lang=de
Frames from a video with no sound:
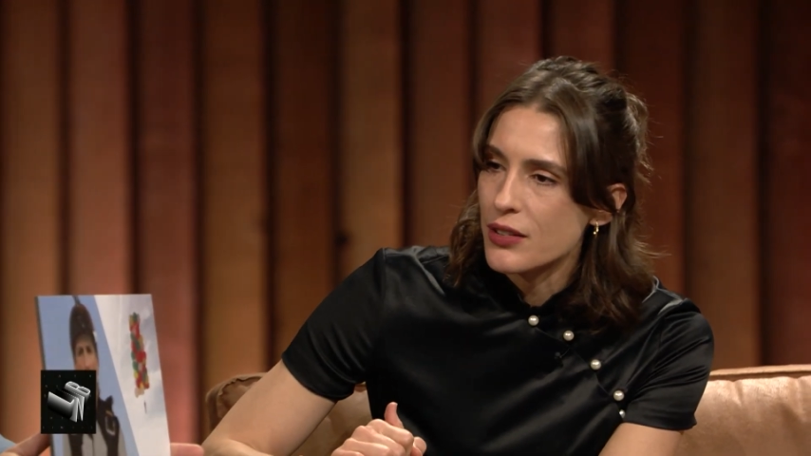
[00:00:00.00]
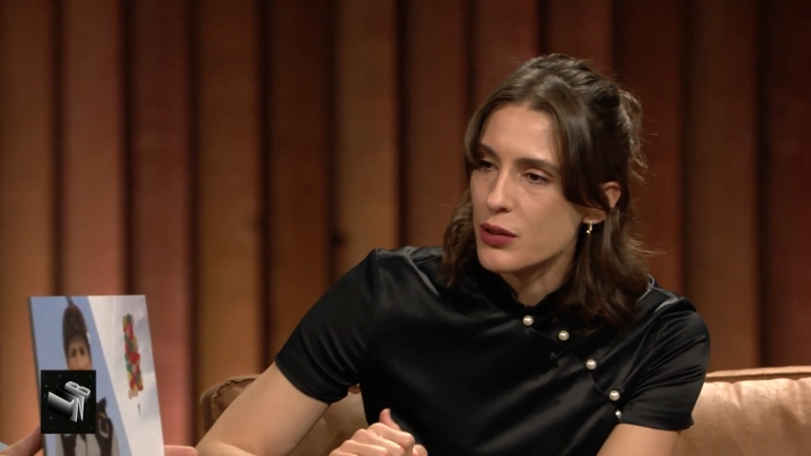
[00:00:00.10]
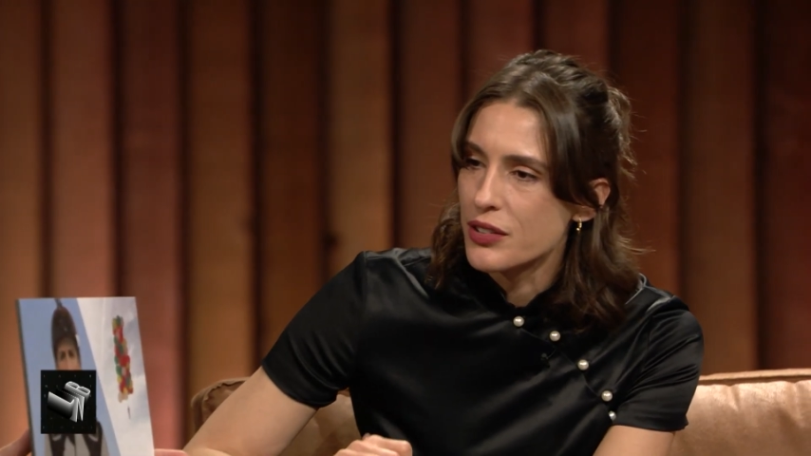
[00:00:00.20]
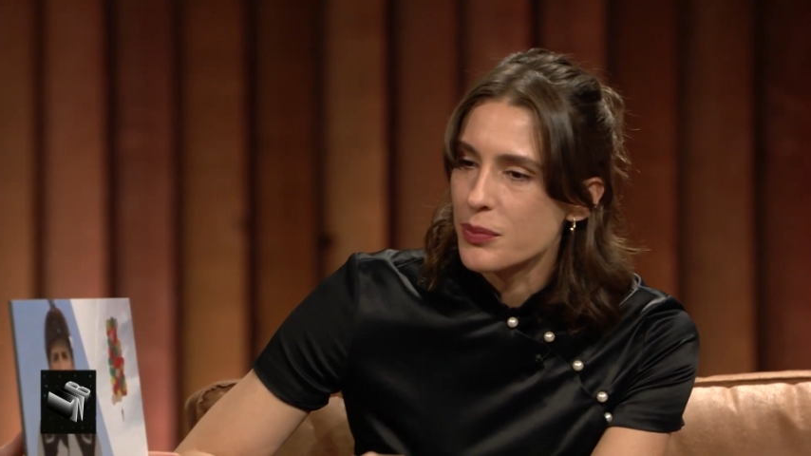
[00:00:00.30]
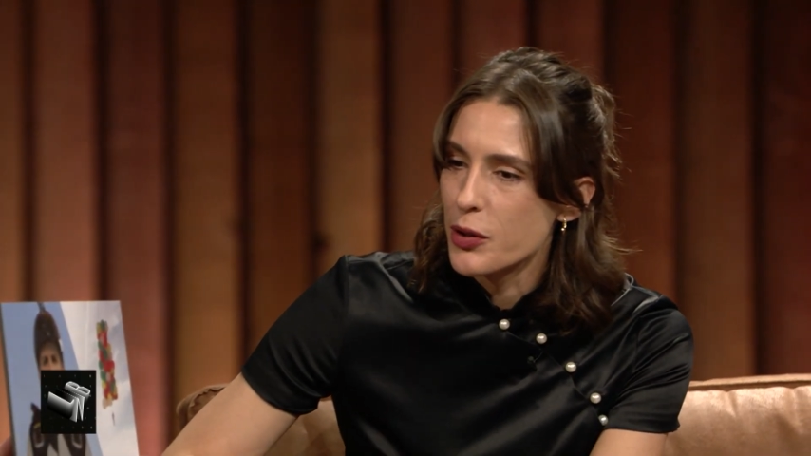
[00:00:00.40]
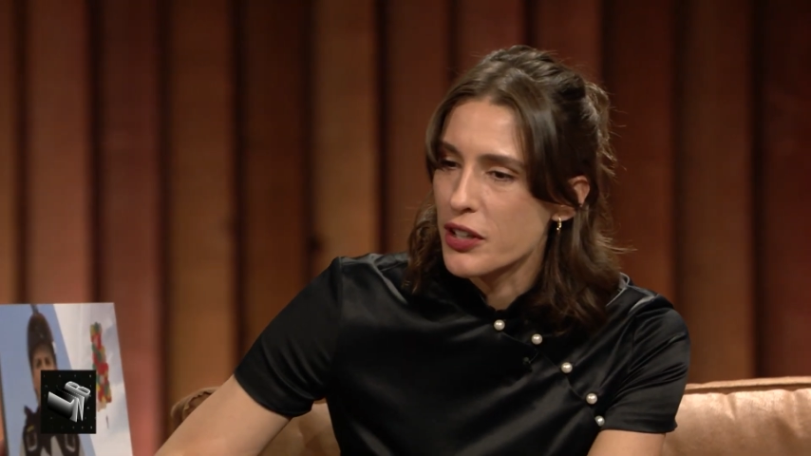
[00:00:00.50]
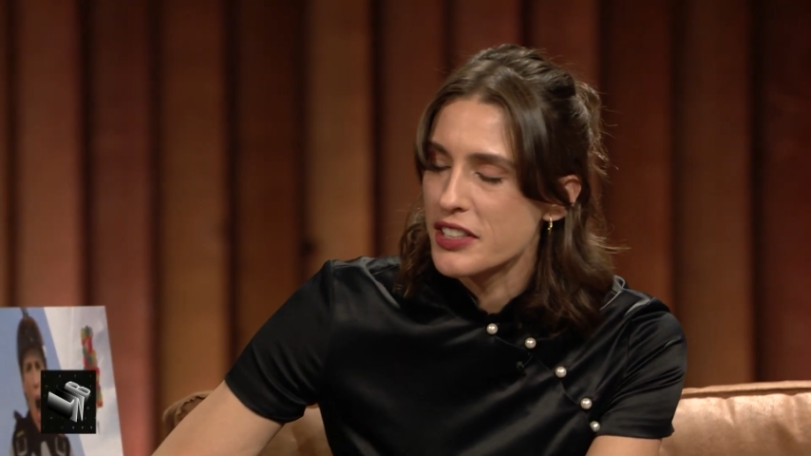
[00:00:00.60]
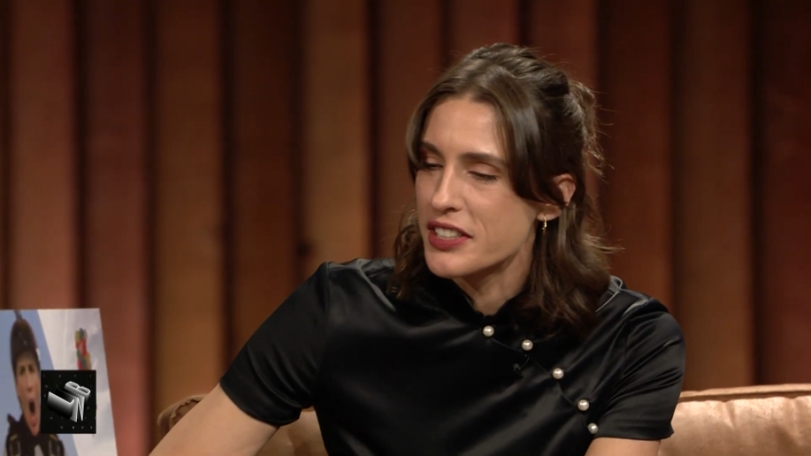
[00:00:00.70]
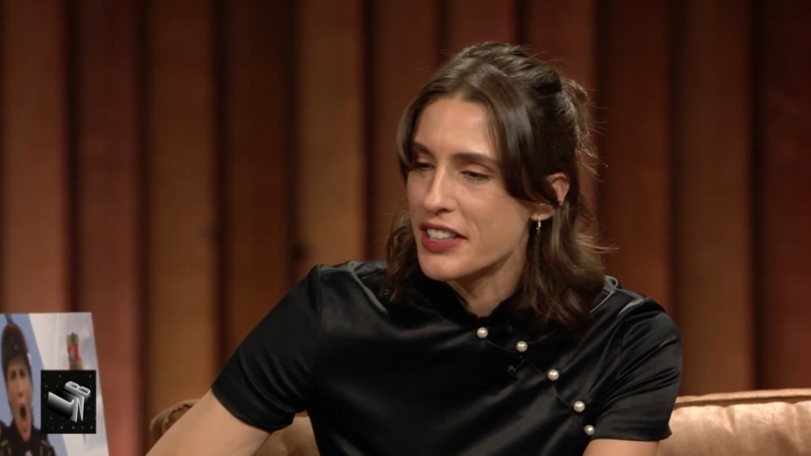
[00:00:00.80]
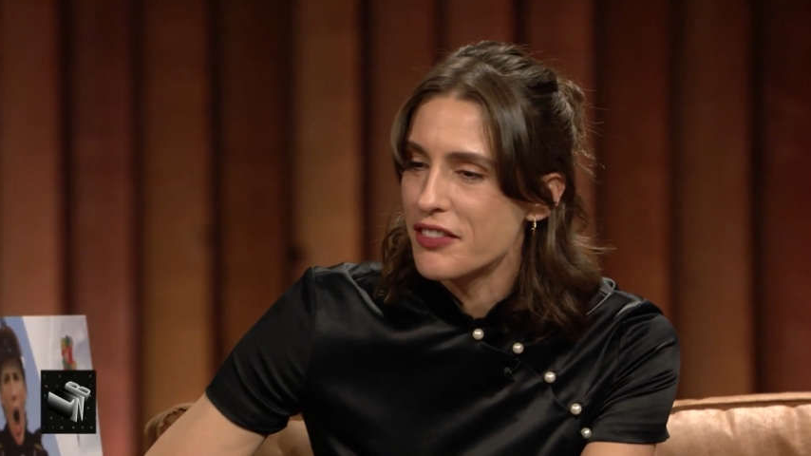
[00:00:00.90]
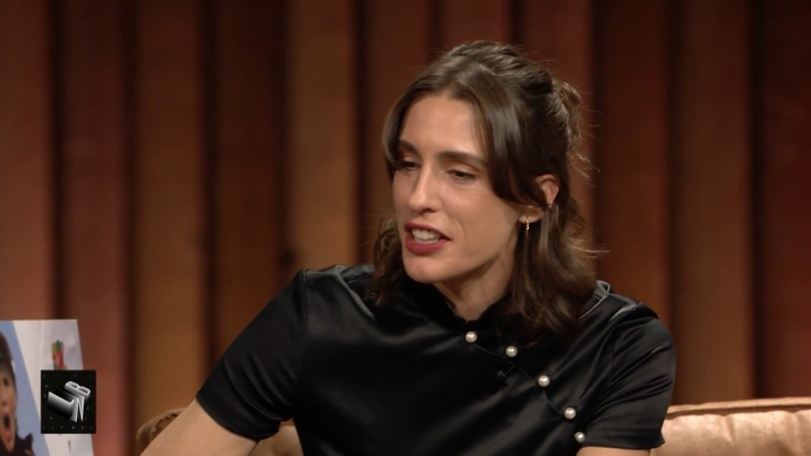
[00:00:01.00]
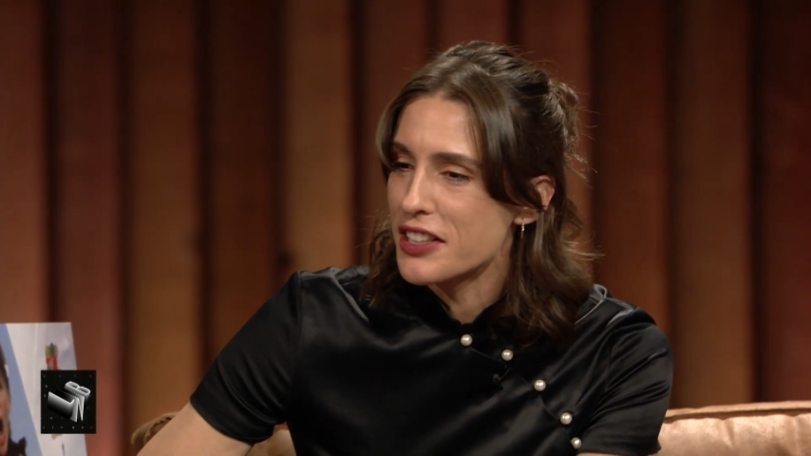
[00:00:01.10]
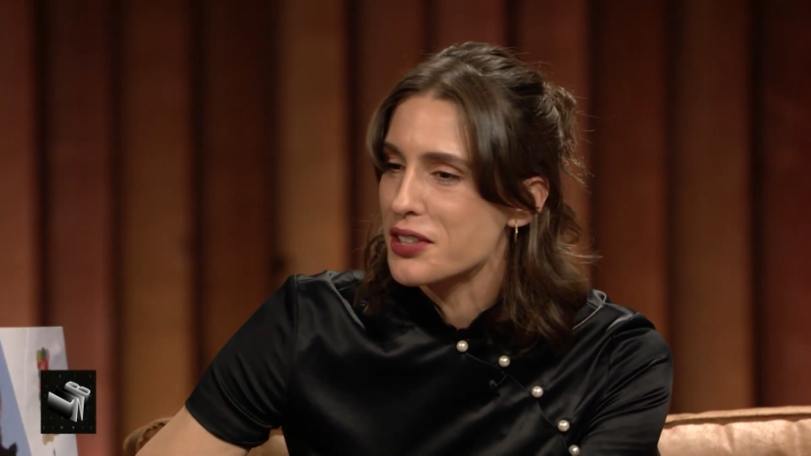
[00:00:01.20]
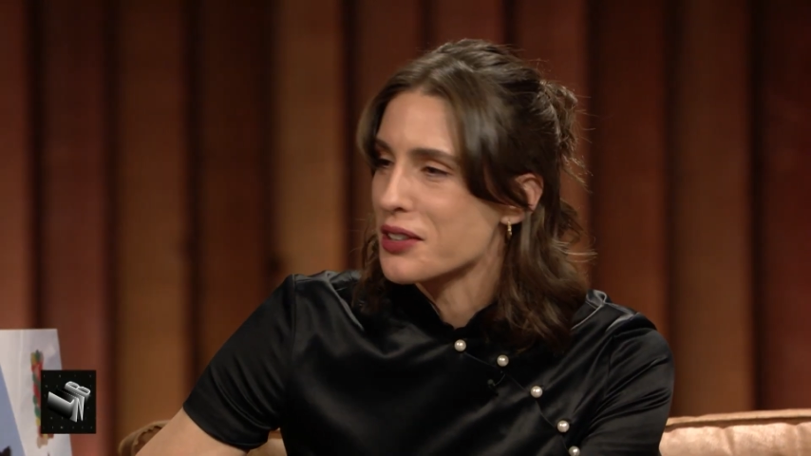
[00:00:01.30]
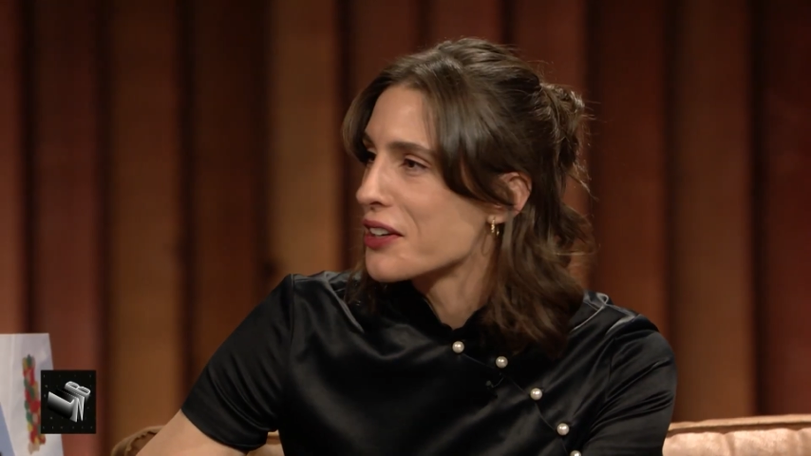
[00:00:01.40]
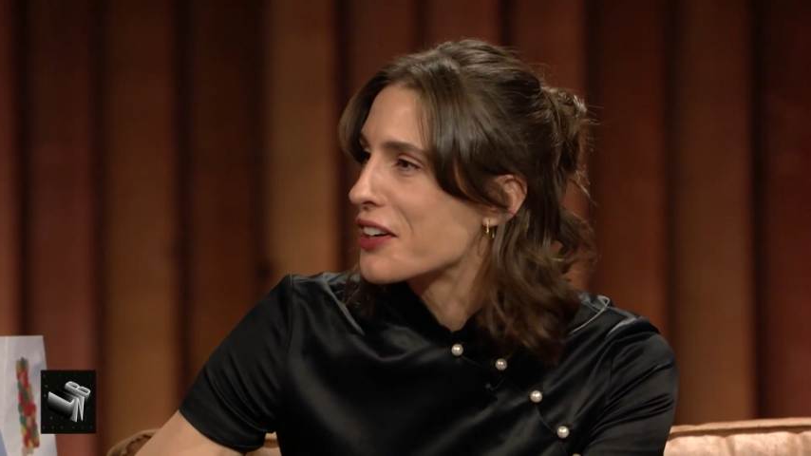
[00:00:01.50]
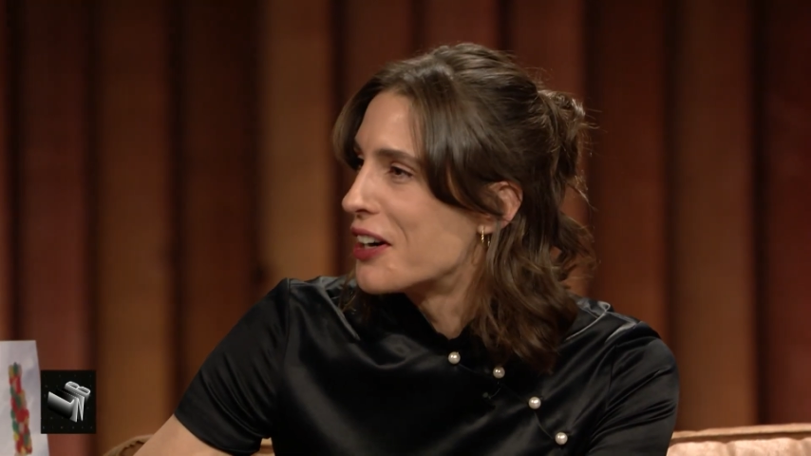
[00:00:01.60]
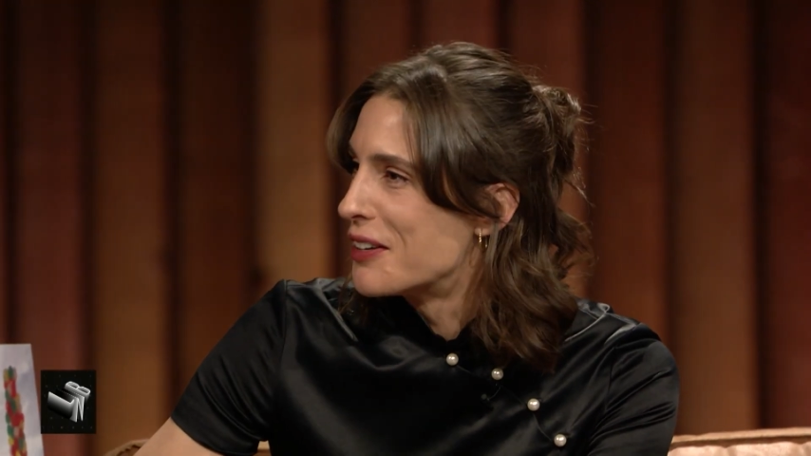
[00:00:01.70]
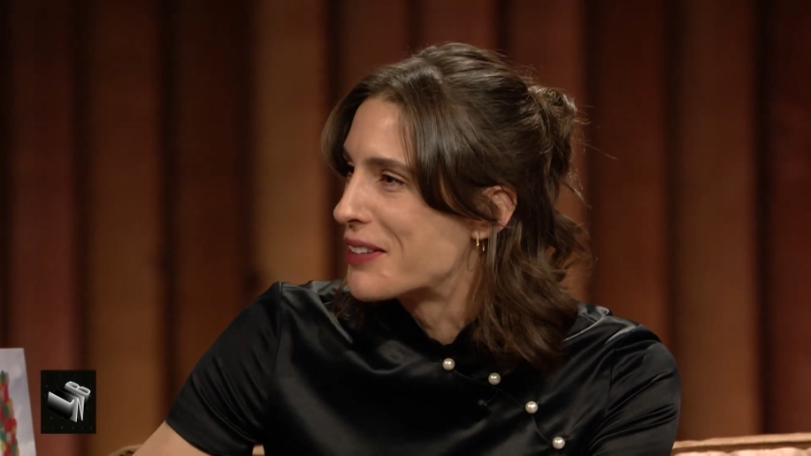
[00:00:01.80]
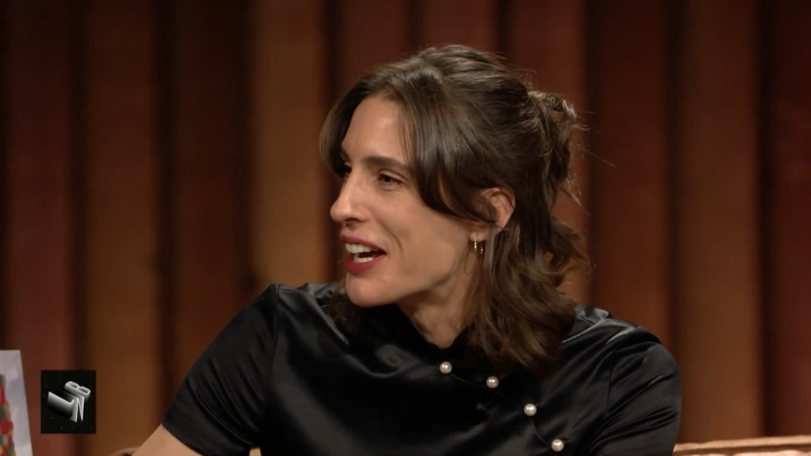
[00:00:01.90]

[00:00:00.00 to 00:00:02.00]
und möglichst nie wieder zurückkommt, ja.